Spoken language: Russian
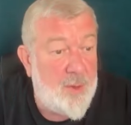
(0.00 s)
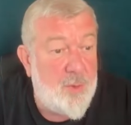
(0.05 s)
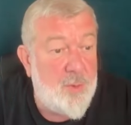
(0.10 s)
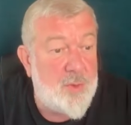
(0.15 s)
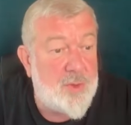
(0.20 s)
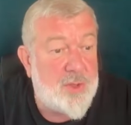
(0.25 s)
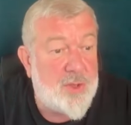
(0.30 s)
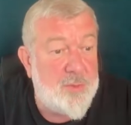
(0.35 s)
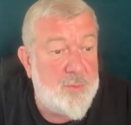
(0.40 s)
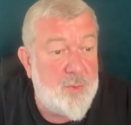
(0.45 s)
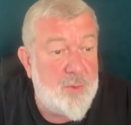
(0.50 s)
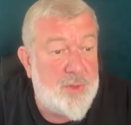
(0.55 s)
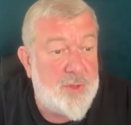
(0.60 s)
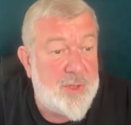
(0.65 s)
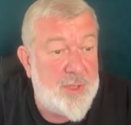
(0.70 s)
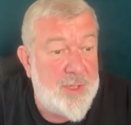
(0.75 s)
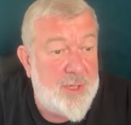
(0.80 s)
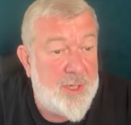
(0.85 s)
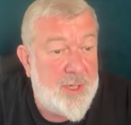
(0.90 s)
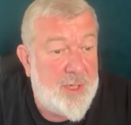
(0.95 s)
лучшим
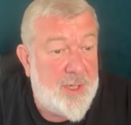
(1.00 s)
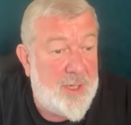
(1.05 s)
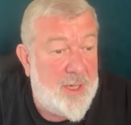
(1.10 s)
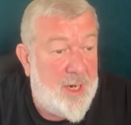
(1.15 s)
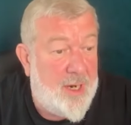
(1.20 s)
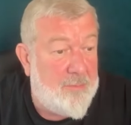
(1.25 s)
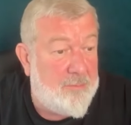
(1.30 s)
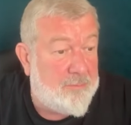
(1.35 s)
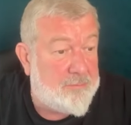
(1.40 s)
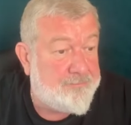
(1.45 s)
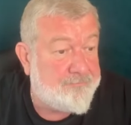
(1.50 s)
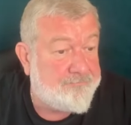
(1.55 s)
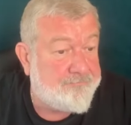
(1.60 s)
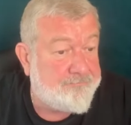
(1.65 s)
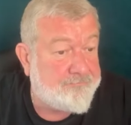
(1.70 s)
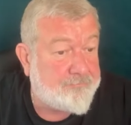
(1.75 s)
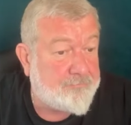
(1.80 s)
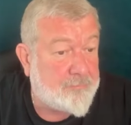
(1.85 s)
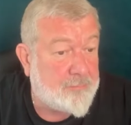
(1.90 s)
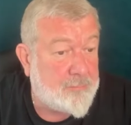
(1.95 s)
ученикам
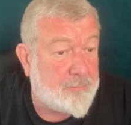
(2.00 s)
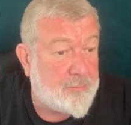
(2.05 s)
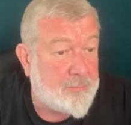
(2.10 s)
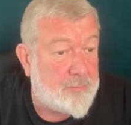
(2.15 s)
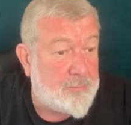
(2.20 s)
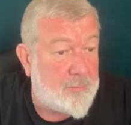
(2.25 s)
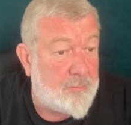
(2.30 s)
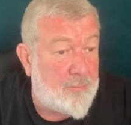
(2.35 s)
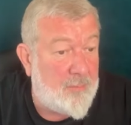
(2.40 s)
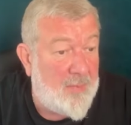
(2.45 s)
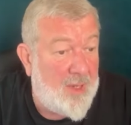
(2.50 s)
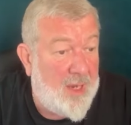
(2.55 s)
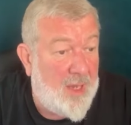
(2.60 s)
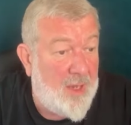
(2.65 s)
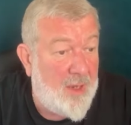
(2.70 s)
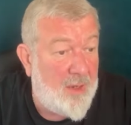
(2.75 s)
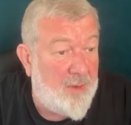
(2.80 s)
э,